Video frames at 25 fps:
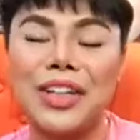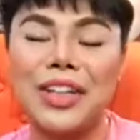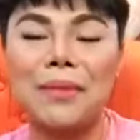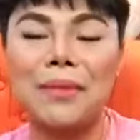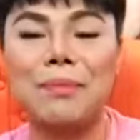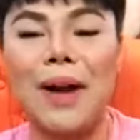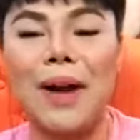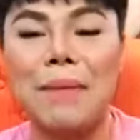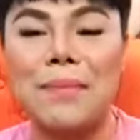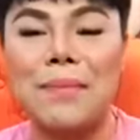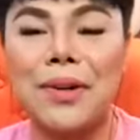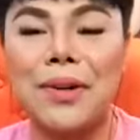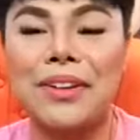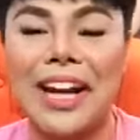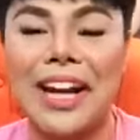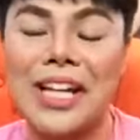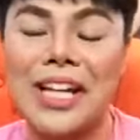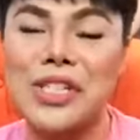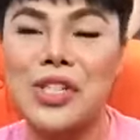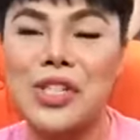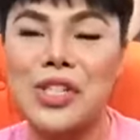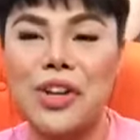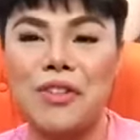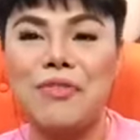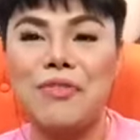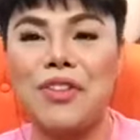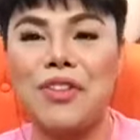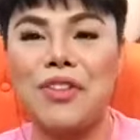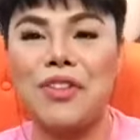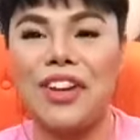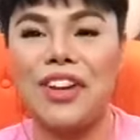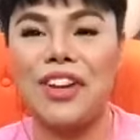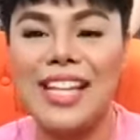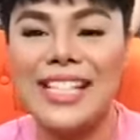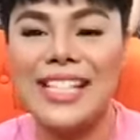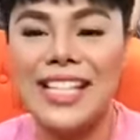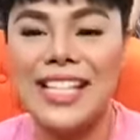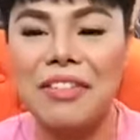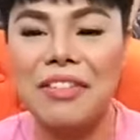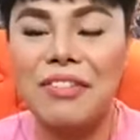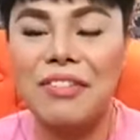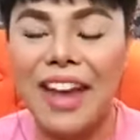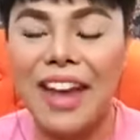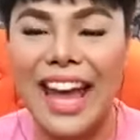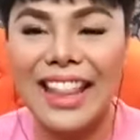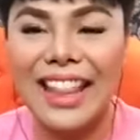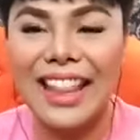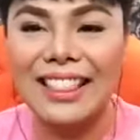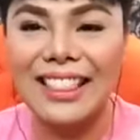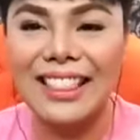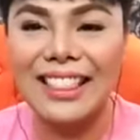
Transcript: preparation for this event?